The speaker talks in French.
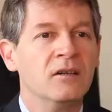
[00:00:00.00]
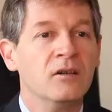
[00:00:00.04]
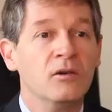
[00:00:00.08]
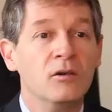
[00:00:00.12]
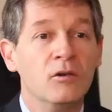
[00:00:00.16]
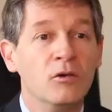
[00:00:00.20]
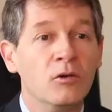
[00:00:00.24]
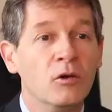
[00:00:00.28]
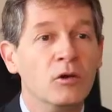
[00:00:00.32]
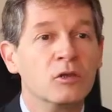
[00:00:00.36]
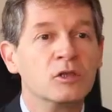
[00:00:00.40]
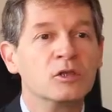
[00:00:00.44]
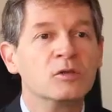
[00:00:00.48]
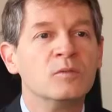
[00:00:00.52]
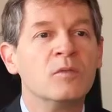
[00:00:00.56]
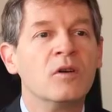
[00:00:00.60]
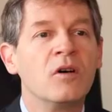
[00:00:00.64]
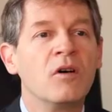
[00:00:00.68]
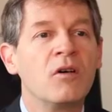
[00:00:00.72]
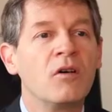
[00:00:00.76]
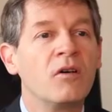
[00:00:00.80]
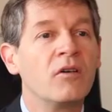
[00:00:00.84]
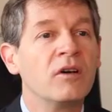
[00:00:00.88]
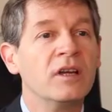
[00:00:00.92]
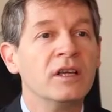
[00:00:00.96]

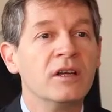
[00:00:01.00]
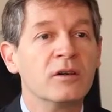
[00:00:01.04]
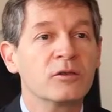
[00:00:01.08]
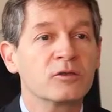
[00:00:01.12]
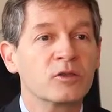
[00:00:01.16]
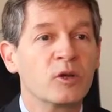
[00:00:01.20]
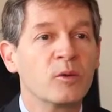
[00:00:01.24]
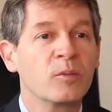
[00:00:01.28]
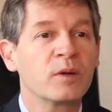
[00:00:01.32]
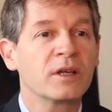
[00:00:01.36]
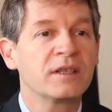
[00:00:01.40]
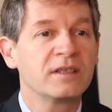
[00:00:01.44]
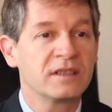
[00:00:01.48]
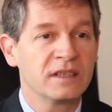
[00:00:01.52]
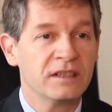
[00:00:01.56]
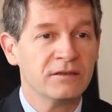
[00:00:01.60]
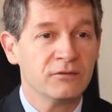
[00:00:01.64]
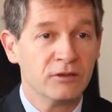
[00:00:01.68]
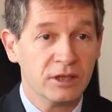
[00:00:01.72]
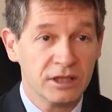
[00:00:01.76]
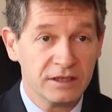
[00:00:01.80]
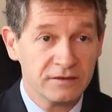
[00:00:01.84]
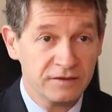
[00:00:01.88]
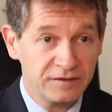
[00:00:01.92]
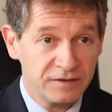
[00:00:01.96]
logements et entreprises qui vont
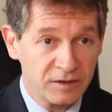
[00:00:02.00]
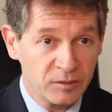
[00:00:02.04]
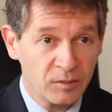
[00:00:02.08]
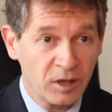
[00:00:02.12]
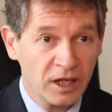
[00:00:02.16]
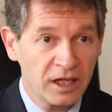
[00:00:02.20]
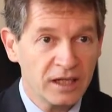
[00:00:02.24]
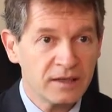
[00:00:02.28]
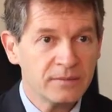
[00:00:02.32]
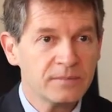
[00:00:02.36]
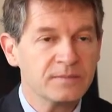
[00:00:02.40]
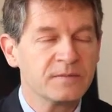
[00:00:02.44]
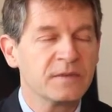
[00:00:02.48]
être fibrés.